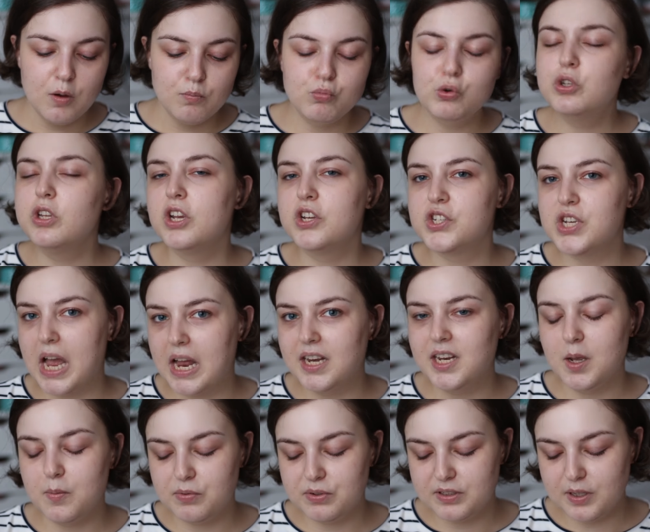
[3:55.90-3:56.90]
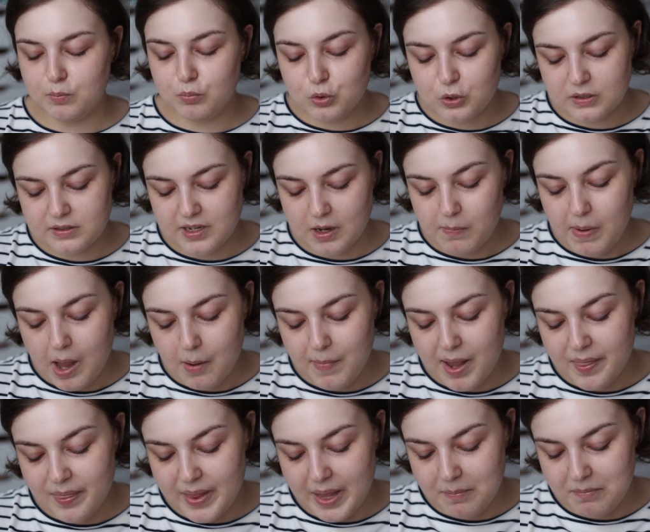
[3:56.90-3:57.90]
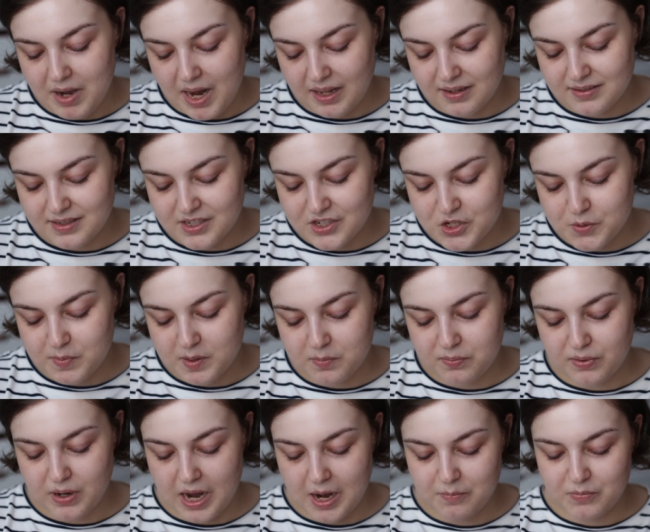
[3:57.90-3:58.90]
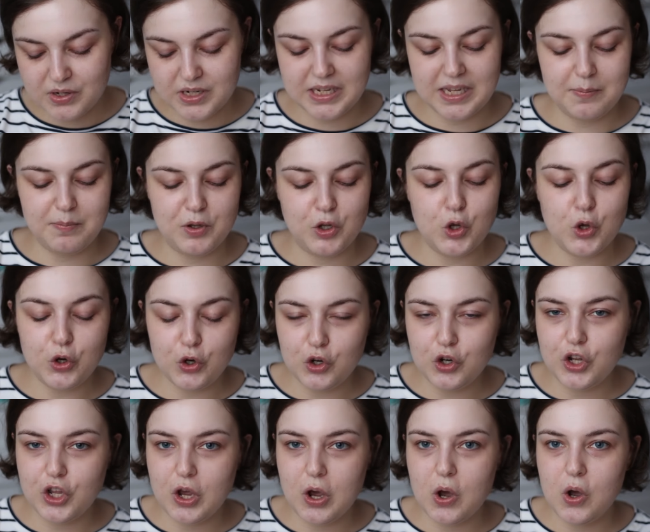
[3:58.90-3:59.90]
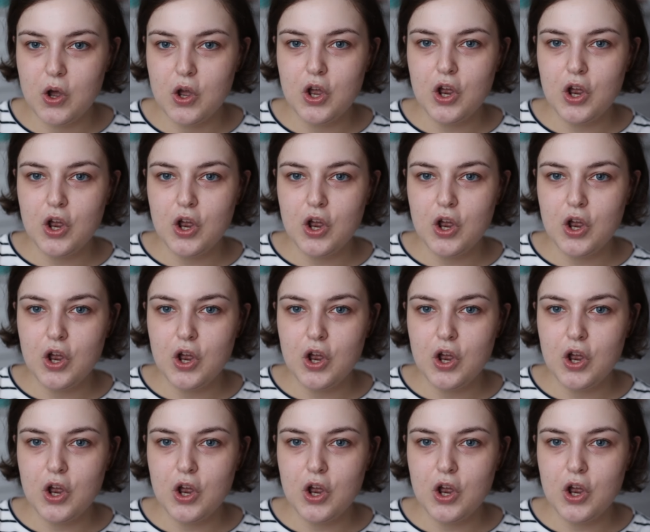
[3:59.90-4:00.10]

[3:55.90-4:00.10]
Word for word: Bu da jel yapıda. Bu da tamamen nemlendirici bir primer gibi görünüyor.